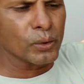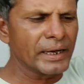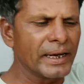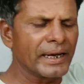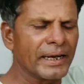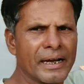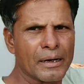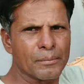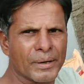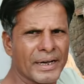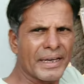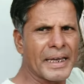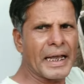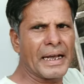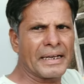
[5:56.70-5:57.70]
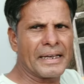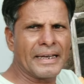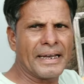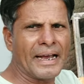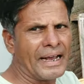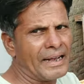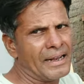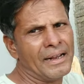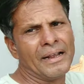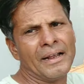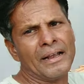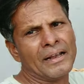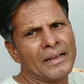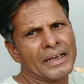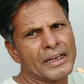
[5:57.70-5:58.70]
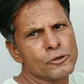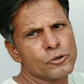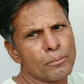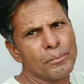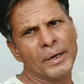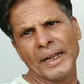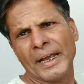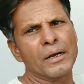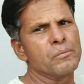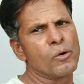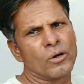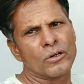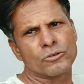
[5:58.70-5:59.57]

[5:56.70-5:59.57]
ने गड़बड़ क्या किया कि जो ब्लैक बोर्ड